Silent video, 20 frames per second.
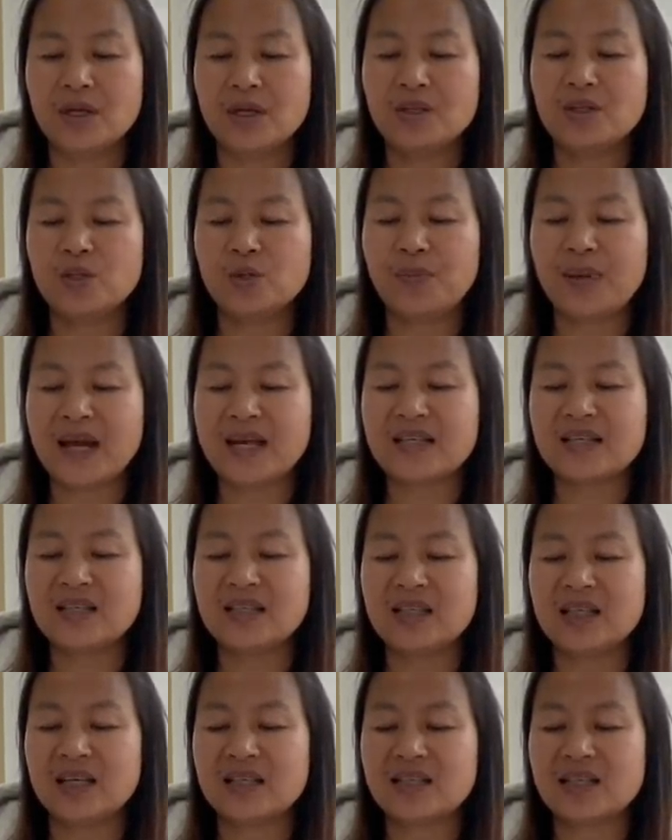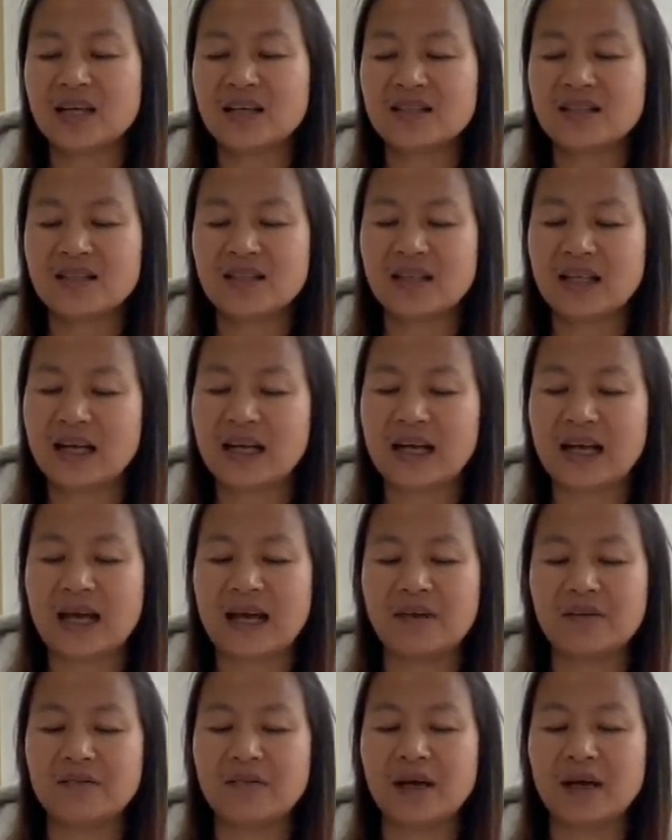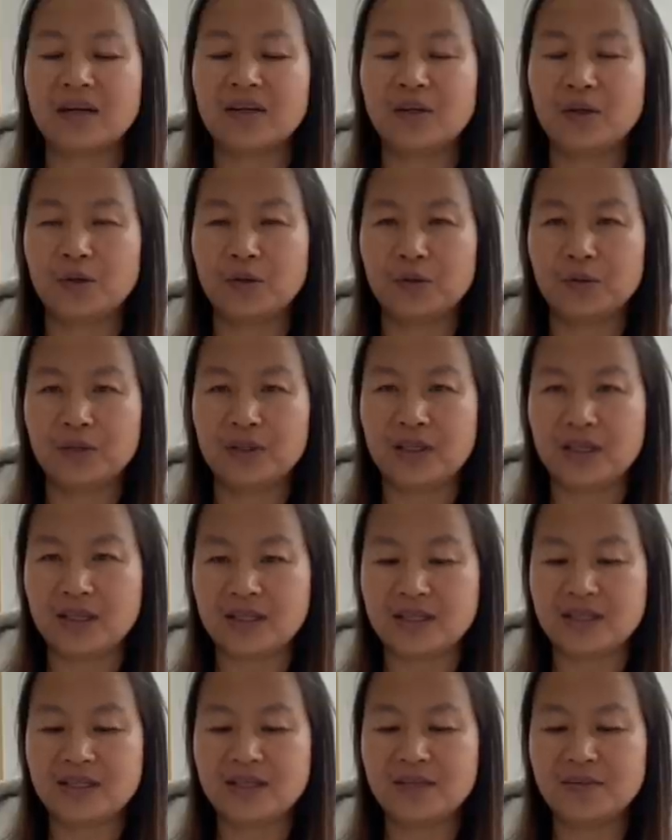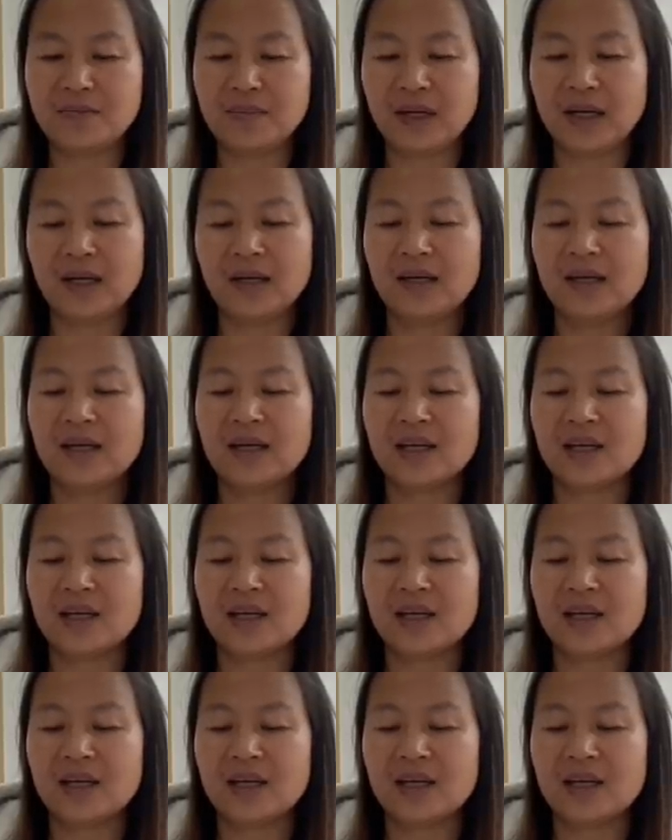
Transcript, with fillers: 就潘石屹和张欣他俩，网友你信吗？